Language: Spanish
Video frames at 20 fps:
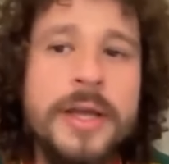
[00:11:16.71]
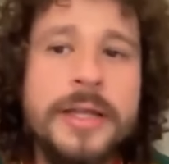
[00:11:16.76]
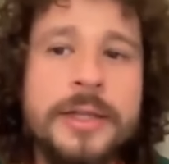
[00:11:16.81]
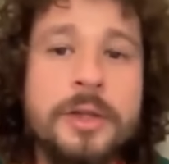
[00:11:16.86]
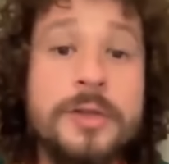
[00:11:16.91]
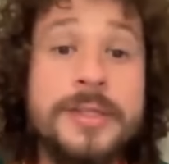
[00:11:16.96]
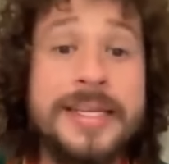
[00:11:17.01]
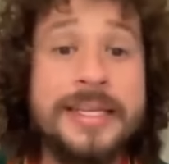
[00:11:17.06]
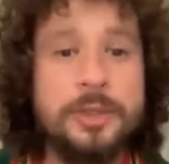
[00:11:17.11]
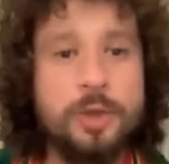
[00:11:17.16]

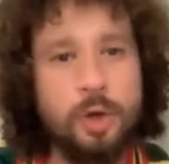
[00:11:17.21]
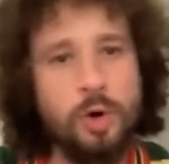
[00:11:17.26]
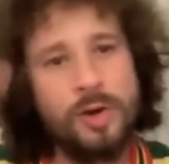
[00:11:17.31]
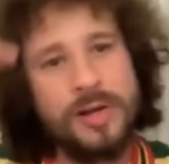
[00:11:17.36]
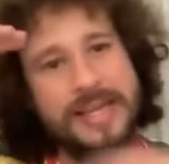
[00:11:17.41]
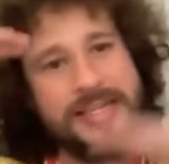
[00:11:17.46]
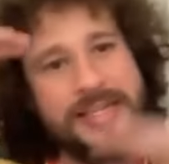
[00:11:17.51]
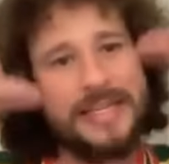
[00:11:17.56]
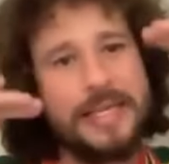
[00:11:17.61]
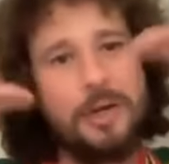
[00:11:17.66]
Entonces yo creo
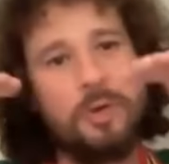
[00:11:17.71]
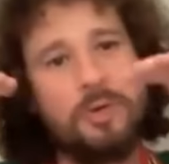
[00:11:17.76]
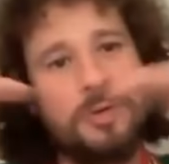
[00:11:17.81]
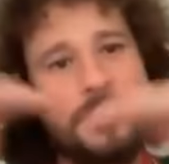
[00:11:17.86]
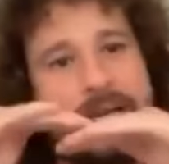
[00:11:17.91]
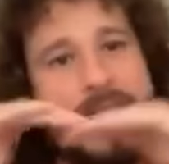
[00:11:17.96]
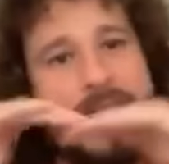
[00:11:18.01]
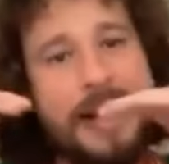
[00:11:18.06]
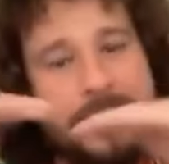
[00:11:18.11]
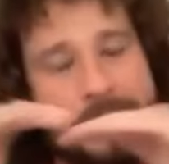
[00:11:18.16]
que es
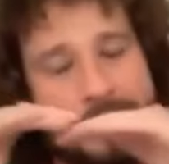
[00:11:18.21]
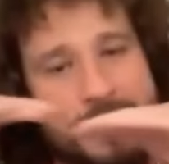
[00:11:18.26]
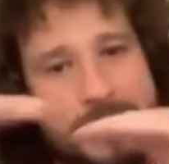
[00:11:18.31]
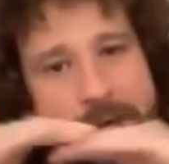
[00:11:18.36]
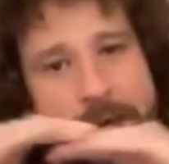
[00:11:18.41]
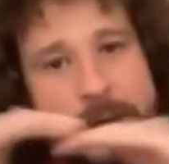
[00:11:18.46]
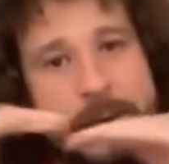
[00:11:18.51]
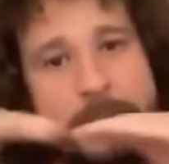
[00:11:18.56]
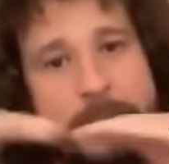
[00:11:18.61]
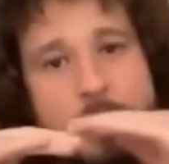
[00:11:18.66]
encontrar
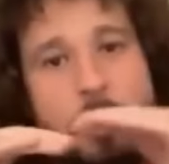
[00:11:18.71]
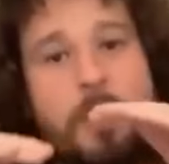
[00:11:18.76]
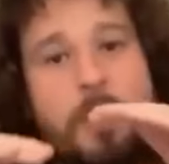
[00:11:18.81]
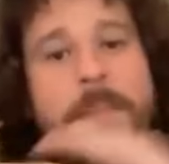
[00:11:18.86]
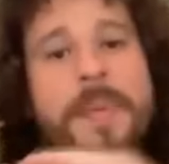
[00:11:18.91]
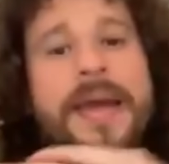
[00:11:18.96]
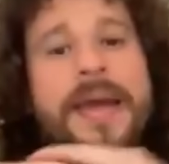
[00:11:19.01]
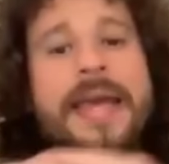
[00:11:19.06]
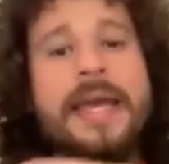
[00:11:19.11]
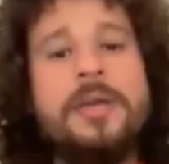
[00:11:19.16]
un
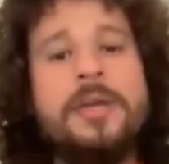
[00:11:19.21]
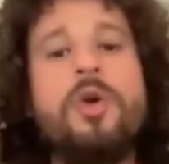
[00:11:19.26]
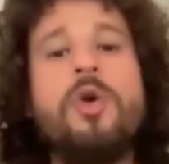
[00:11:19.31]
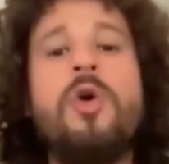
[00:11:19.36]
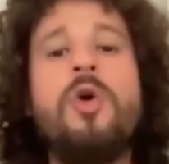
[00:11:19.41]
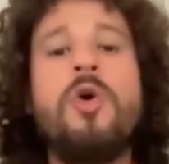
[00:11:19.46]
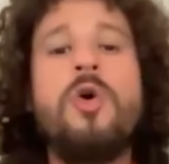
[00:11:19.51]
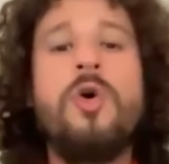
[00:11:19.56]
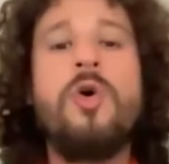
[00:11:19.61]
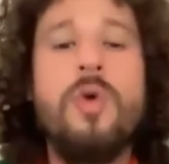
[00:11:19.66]

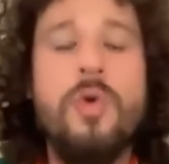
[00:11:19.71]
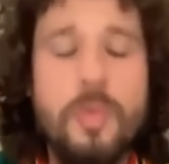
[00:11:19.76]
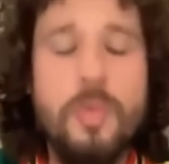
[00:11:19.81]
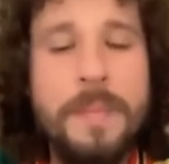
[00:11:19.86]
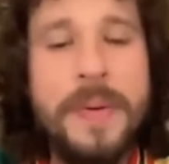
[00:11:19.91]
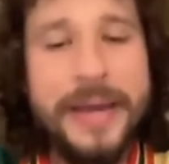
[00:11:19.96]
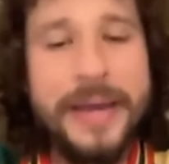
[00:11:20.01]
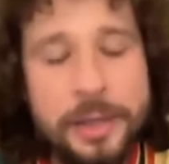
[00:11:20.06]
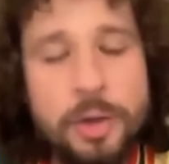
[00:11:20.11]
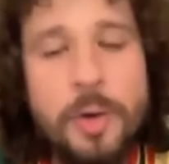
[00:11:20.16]
pequeño, un
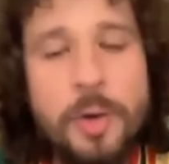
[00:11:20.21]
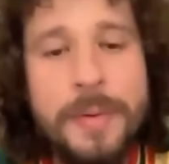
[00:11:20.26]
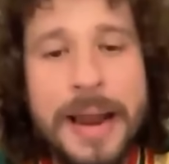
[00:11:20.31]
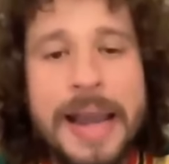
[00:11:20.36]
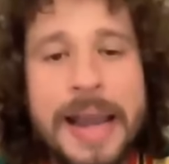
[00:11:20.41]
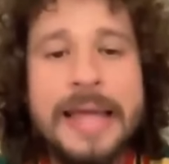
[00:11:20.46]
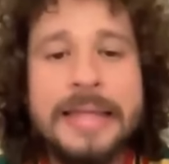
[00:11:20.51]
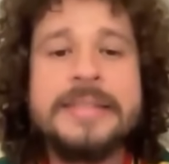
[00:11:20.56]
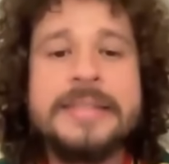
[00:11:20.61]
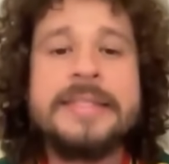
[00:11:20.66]
pequeño
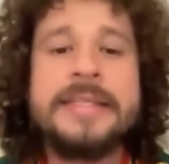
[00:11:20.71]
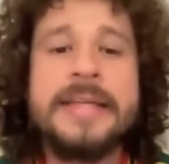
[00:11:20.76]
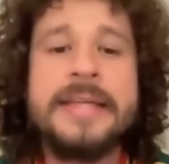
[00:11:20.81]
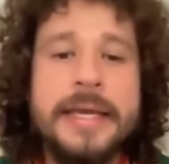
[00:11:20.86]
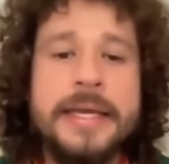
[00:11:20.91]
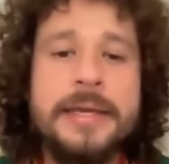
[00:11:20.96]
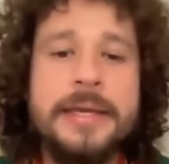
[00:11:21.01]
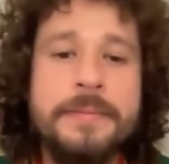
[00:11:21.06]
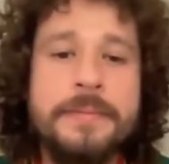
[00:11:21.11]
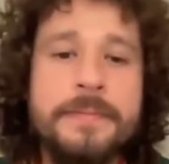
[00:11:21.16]
balance
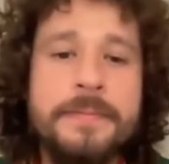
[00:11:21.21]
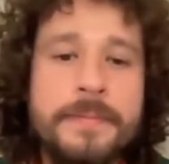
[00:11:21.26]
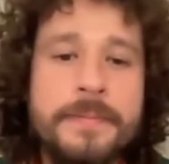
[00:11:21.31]
ahí.